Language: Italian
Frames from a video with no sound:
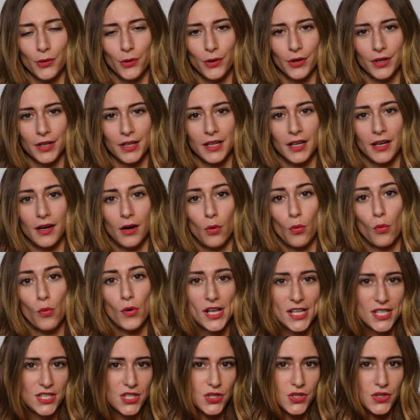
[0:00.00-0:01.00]
con
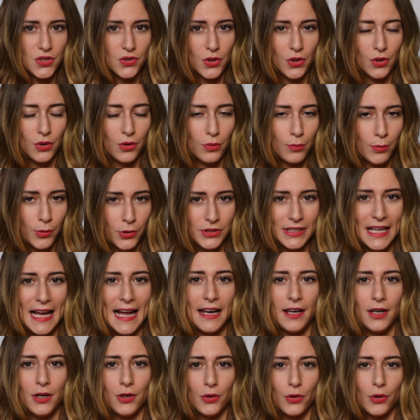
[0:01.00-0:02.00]
questo
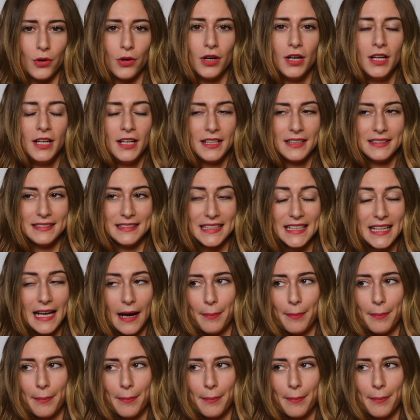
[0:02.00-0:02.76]
modello di